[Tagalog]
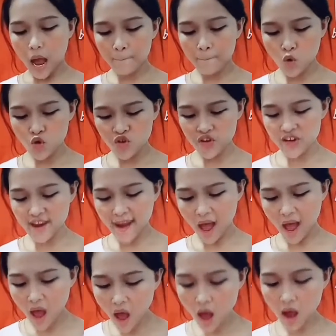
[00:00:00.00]
na? Push
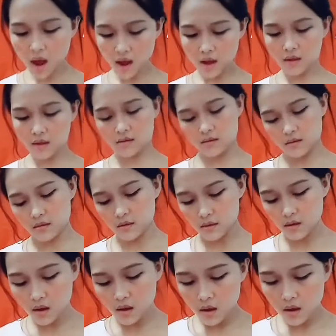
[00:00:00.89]
na!
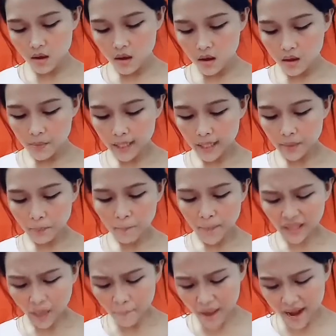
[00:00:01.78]
Ba't,
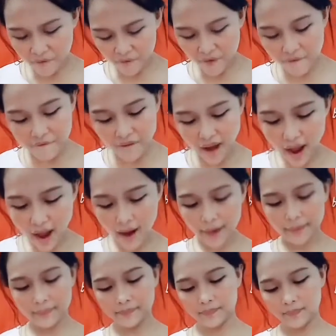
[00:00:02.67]
ba't ka pa
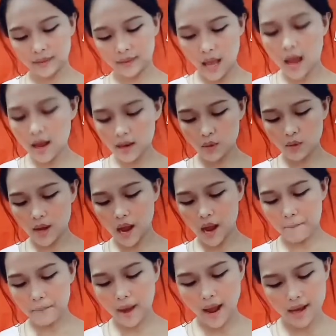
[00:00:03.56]
nagfa-farm?
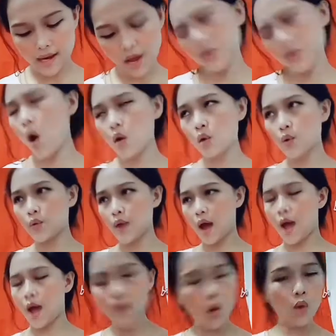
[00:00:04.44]
Talo na naman. Ayoko
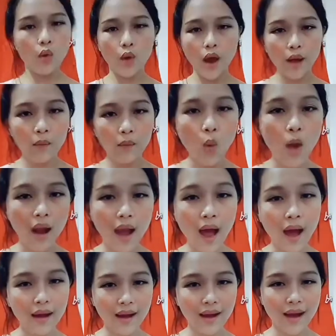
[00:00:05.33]
na, ayoko na
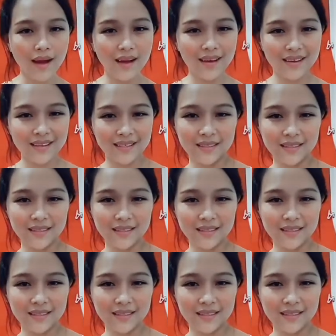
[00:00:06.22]
mawala ka.